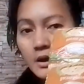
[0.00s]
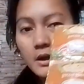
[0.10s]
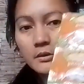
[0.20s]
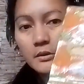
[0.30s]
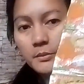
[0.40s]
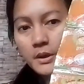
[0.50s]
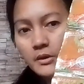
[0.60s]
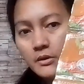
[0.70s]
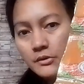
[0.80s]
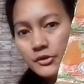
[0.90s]
Ito
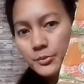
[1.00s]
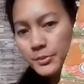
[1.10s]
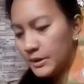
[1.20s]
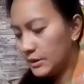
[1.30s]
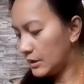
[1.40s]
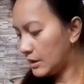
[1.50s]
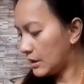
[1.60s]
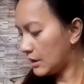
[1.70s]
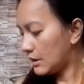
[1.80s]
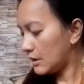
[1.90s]
bacon spread nila
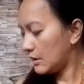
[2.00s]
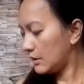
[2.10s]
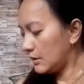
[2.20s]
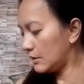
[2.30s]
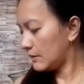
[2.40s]
ay